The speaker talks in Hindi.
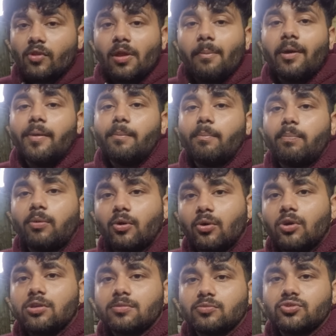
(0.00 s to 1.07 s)
भाई
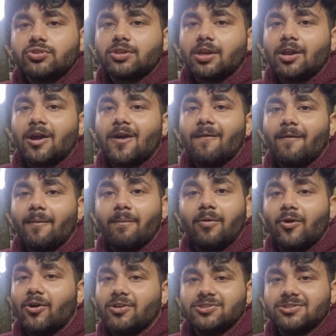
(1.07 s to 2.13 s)
बहुत मुश्किल काम है
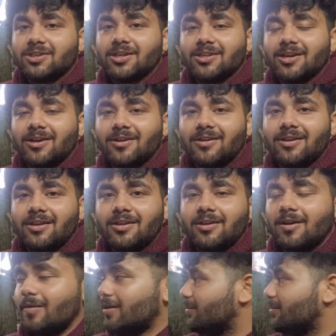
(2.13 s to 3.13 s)
बहुत ज़्यादा और